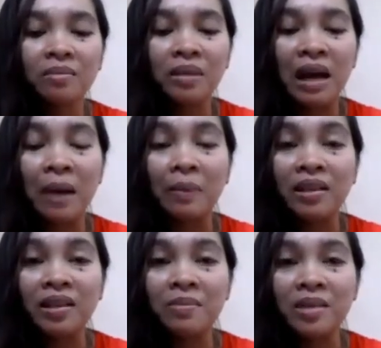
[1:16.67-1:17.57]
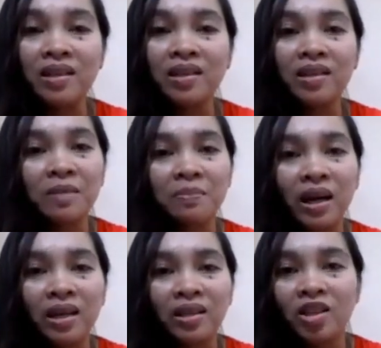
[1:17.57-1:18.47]
Mayaman kami,
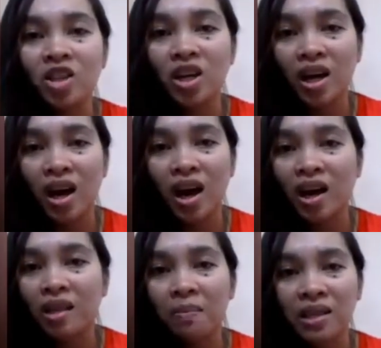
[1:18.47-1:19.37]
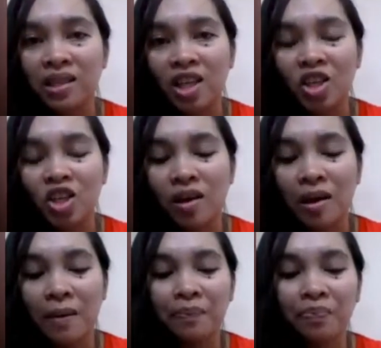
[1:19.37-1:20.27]
sipag, tiyaga at pasensya.